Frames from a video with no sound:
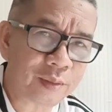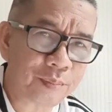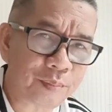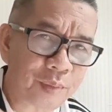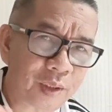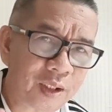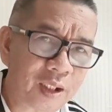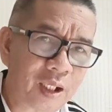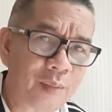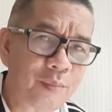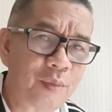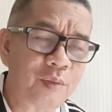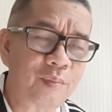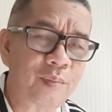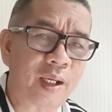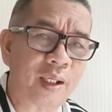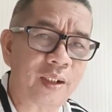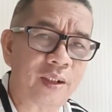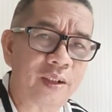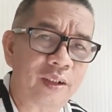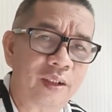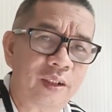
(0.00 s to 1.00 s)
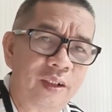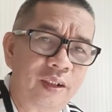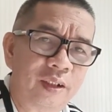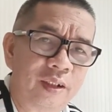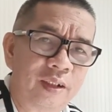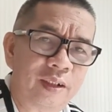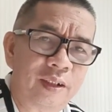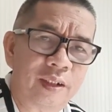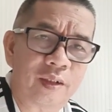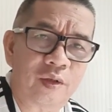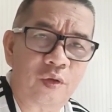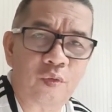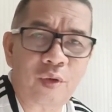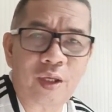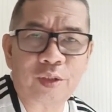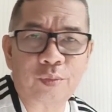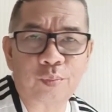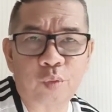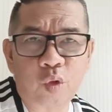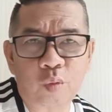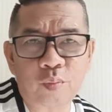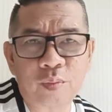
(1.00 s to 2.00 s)
pernah bermain di
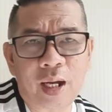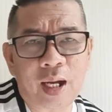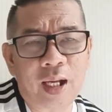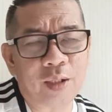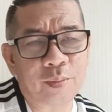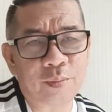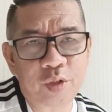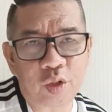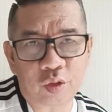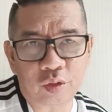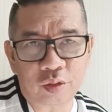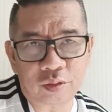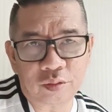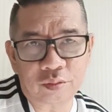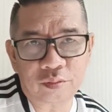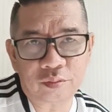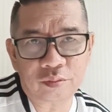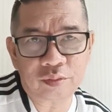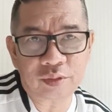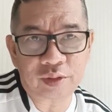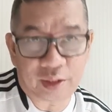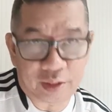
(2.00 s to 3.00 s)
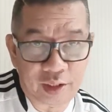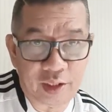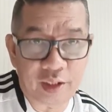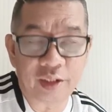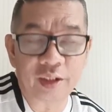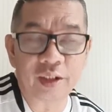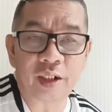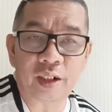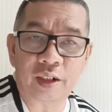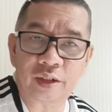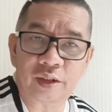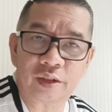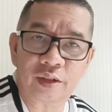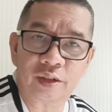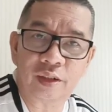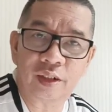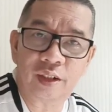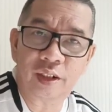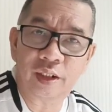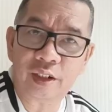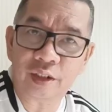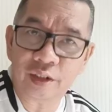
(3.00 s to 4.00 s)
West Brom Albion, jadi
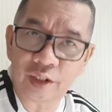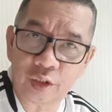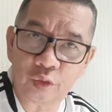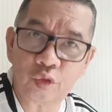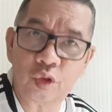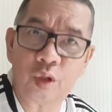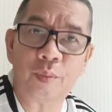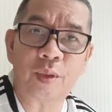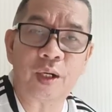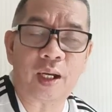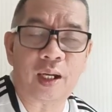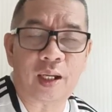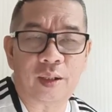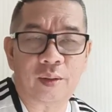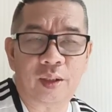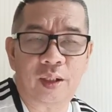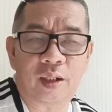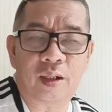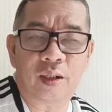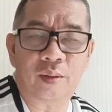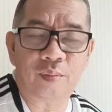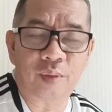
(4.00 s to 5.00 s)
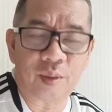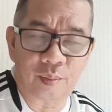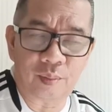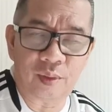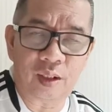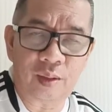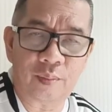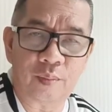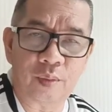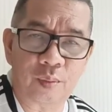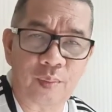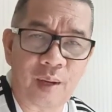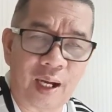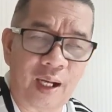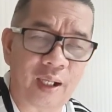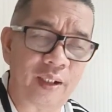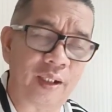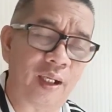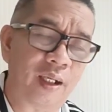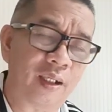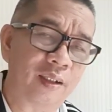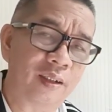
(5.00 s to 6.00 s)
Inggris. Dia juga berha- eh, ber, eh,
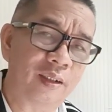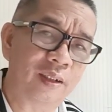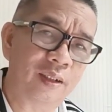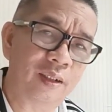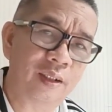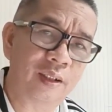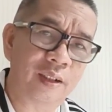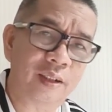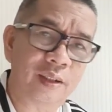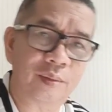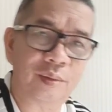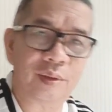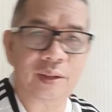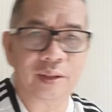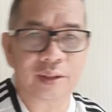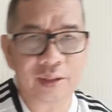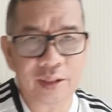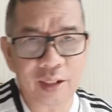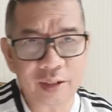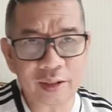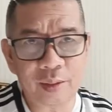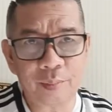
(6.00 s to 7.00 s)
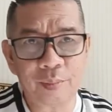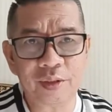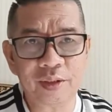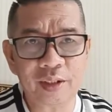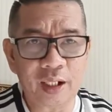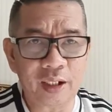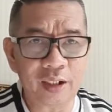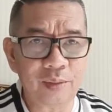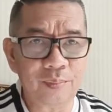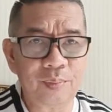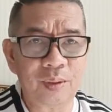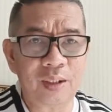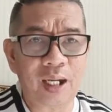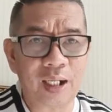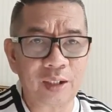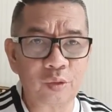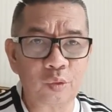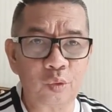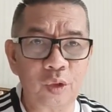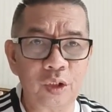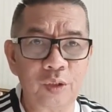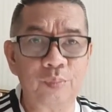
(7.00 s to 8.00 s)
berbahaya. Dia yang menjadi
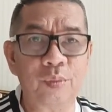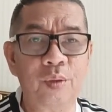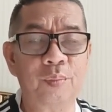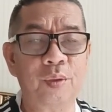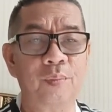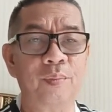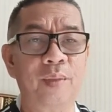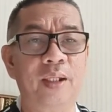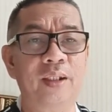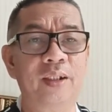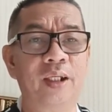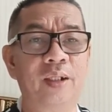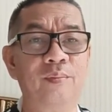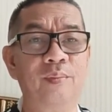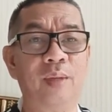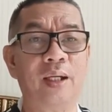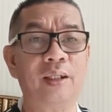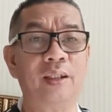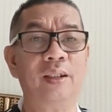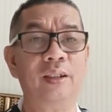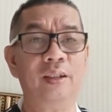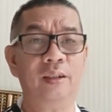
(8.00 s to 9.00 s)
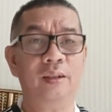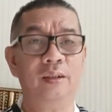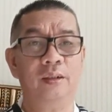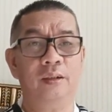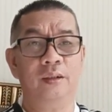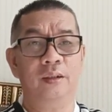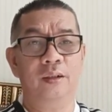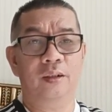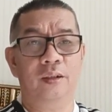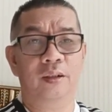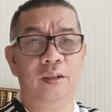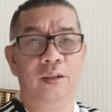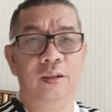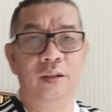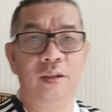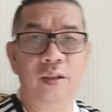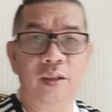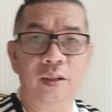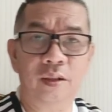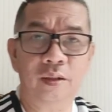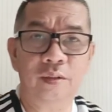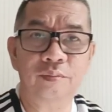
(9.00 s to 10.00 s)
pengatur ritme permainan bagi
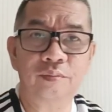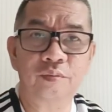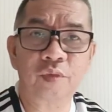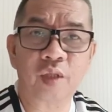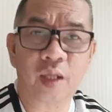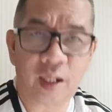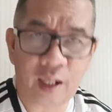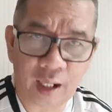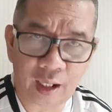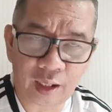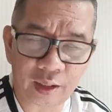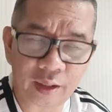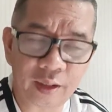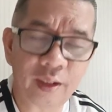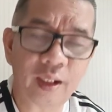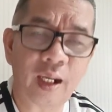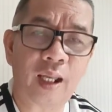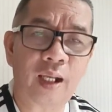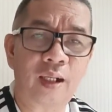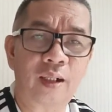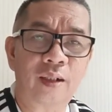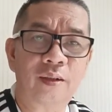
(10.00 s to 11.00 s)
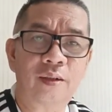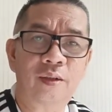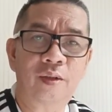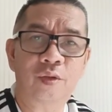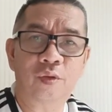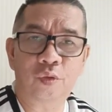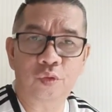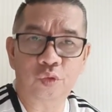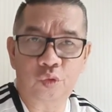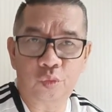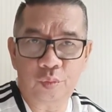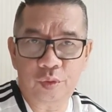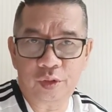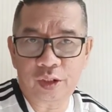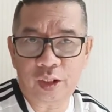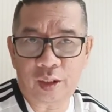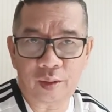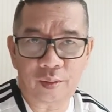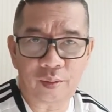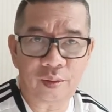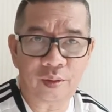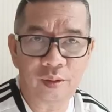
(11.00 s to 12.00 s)
uh, Al Hilal untuk
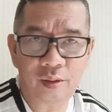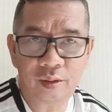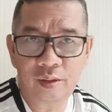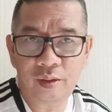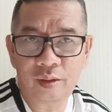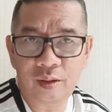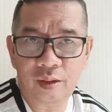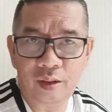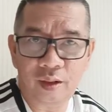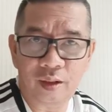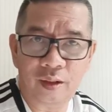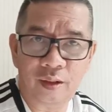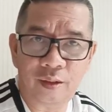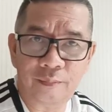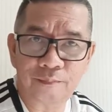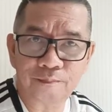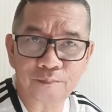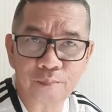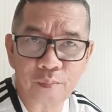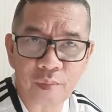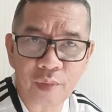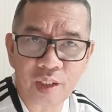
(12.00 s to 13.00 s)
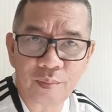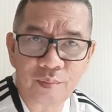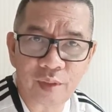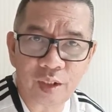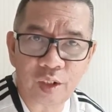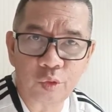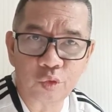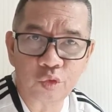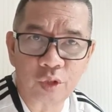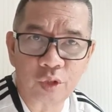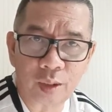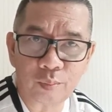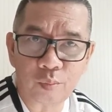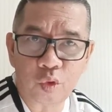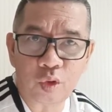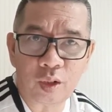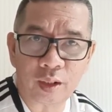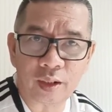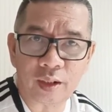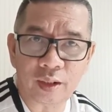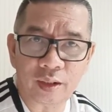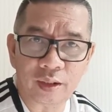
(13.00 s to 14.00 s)
bisa uh, meneruskan
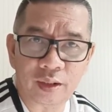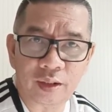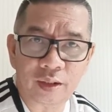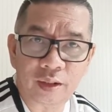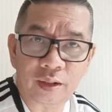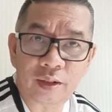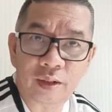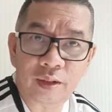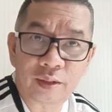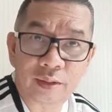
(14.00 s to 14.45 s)
bola ke